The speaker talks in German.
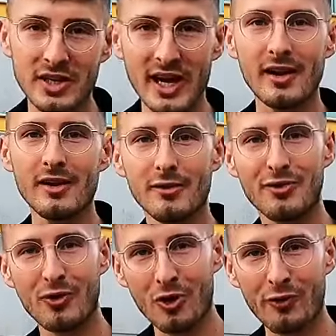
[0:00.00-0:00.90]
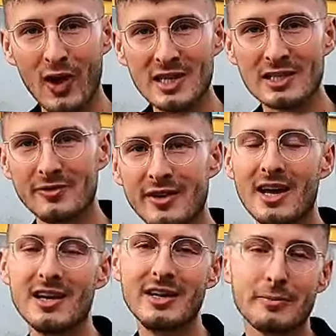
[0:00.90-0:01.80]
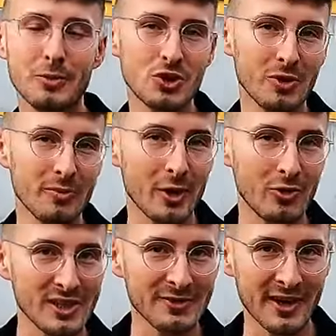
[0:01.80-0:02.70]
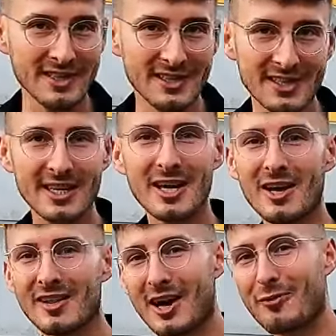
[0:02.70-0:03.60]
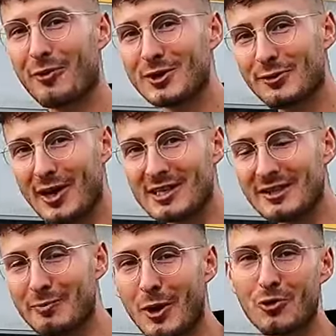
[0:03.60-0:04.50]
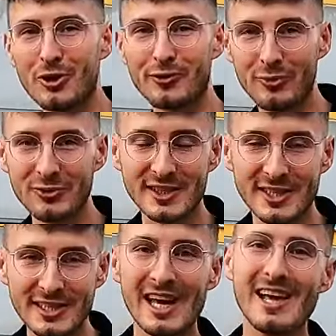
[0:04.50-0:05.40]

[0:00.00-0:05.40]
Modell vor Facelift, liegt man schon bei 120, davon ist Facelift bei 150,